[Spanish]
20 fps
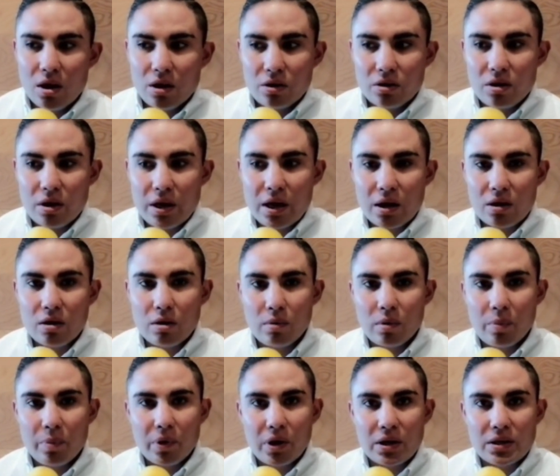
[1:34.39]
Yo ya
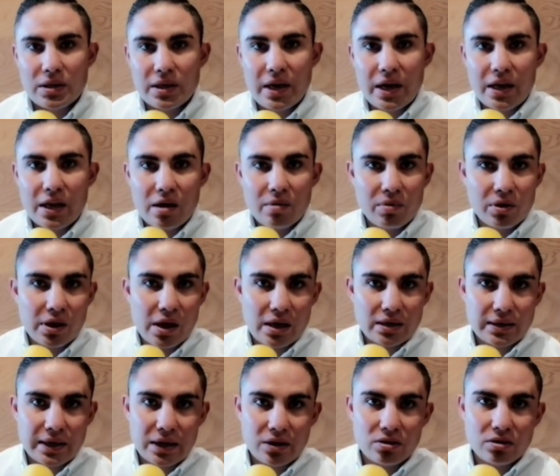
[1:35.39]
como policía llevo
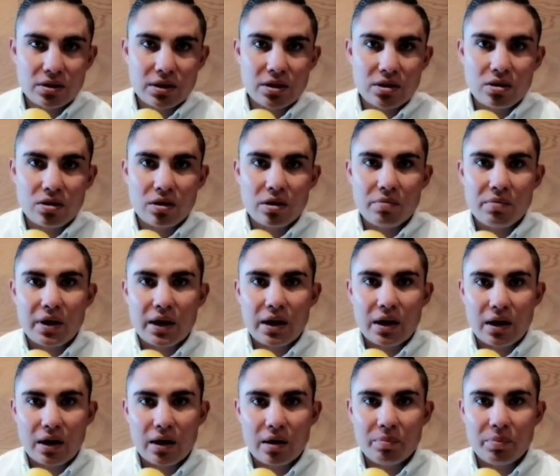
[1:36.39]
10 años dentro de mi
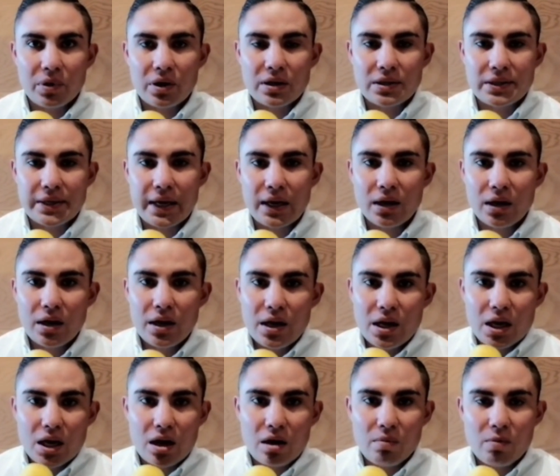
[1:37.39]
carrera policial
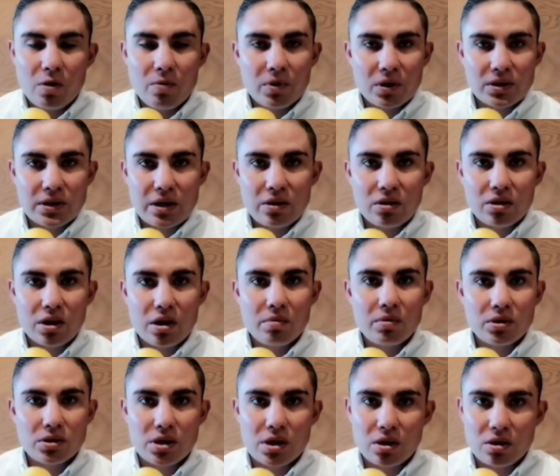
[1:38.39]
y como boxeador
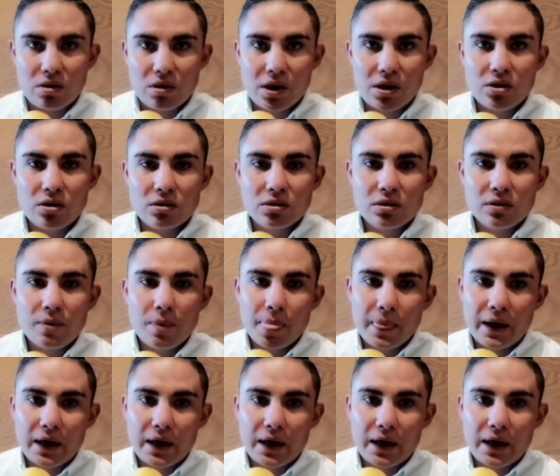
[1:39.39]
llevo 5 años.